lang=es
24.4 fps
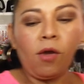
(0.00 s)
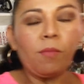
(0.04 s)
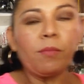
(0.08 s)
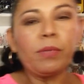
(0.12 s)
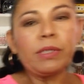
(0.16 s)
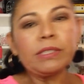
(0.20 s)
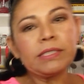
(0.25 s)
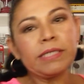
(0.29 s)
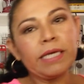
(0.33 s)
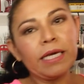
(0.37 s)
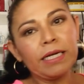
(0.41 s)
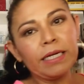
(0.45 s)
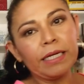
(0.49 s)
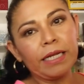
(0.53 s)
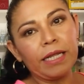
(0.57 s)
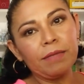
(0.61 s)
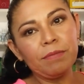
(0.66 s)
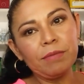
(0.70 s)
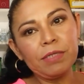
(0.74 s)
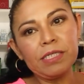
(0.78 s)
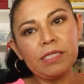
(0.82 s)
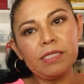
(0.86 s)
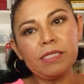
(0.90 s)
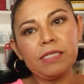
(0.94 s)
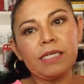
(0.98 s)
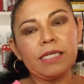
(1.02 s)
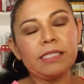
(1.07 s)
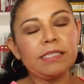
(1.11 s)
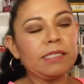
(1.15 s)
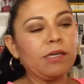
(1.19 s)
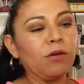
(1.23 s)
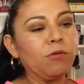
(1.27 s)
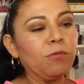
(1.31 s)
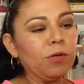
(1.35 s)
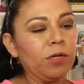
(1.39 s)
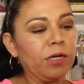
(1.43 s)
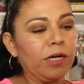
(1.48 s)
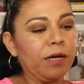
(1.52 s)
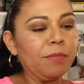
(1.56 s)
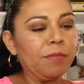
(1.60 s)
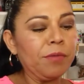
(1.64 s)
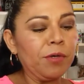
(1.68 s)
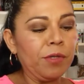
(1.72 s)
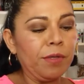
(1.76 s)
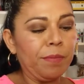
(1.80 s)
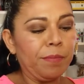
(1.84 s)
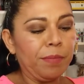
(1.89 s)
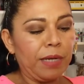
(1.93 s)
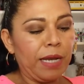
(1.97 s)
Pues, ¿qué creen mis niñas? Que hubo
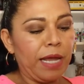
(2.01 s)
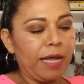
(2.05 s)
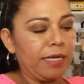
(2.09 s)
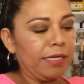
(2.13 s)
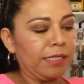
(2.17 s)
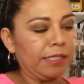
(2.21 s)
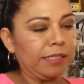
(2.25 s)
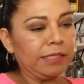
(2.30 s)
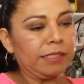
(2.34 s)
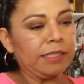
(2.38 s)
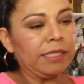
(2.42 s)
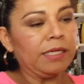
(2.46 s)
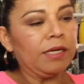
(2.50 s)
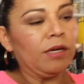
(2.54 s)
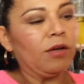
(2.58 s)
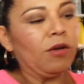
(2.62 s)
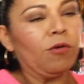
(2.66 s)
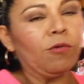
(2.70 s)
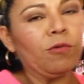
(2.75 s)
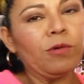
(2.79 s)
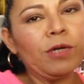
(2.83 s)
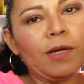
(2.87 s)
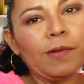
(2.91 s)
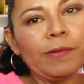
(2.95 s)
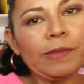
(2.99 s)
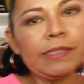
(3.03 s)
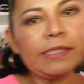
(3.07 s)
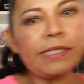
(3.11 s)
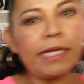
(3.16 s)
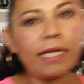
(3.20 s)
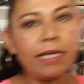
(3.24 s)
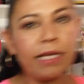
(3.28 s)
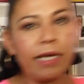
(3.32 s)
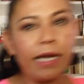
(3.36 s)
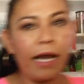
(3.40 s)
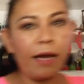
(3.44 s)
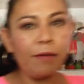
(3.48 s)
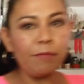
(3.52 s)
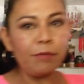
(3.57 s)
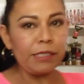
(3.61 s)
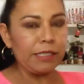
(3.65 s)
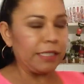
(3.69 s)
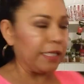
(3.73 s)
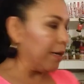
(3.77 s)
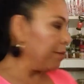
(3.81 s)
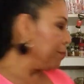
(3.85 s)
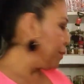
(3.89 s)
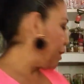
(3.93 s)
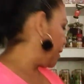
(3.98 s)
cambio de planes. Una vez que le
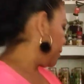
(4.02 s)
avisé a mi